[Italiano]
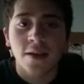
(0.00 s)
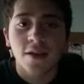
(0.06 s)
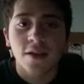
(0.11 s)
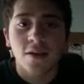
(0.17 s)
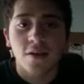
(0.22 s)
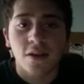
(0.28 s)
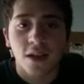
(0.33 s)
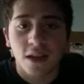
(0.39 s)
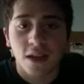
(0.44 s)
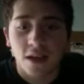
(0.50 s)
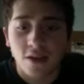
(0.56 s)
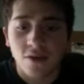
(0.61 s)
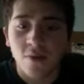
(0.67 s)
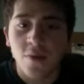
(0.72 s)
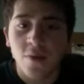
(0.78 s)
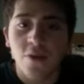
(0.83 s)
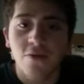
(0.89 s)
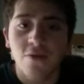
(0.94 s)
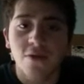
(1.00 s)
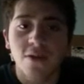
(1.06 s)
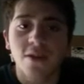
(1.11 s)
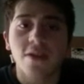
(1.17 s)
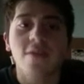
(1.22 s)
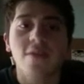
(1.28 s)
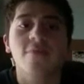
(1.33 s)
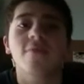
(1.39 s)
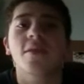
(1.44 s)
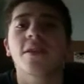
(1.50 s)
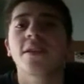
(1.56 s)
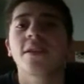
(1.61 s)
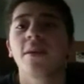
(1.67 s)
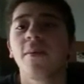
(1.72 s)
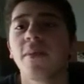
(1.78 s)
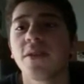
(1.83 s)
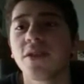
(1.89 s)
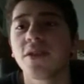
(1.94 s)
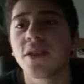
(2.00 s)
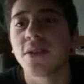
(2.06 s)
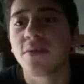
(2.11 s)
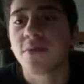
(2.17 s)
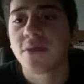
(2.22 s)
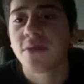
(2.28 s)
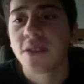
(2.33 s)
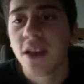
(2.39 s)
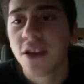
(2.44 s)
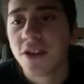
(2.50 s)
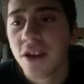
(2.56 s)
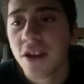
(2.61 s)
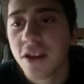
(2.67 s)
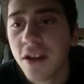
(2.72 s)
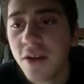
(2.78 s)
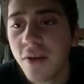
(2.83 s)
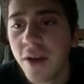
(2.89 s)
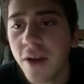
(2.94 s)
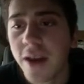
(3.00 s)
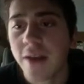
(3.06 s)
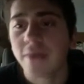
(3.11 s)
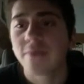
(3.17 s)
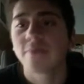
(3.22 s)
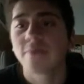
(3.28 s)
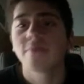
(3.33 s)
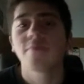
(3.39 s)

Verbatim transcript: Io ho cliccato news, è semplicissimo, schiacciate qui,